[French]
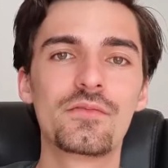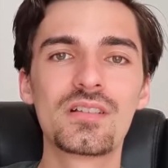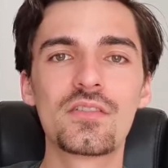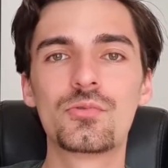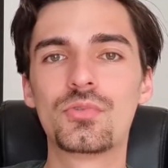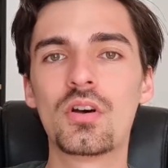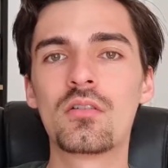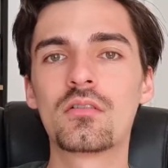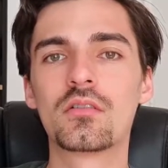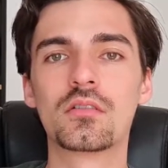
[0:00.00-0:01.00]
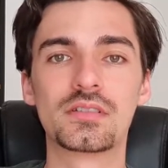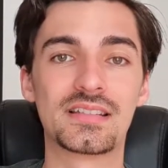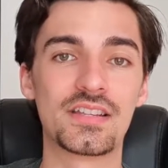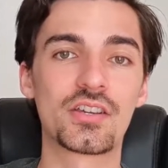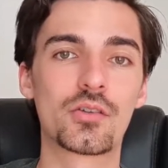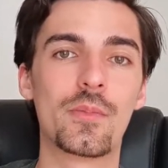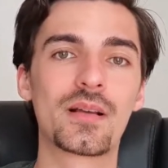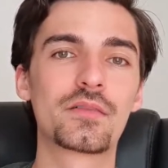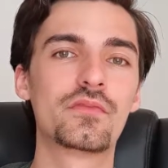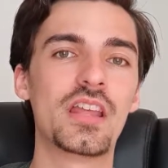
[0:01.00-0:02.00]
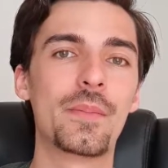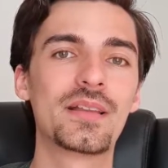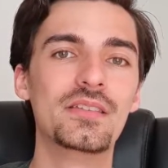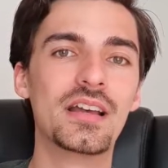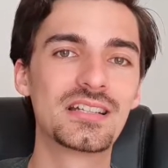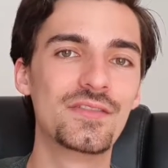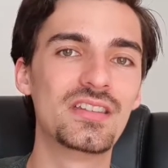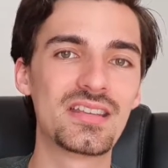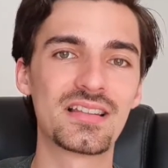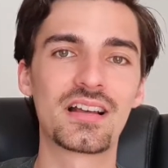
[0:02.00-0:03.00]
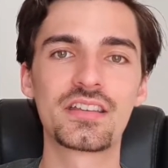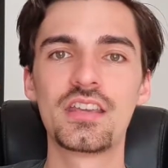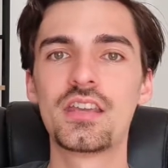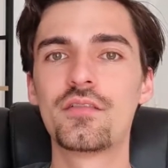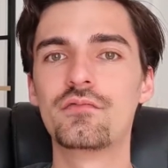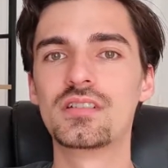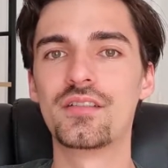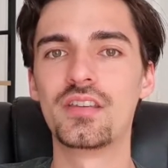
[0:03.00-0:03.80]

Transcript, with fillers: Donc si vous avez du temps, c'est-à-dire que par exemple vous n'avez pas d'activité salariée,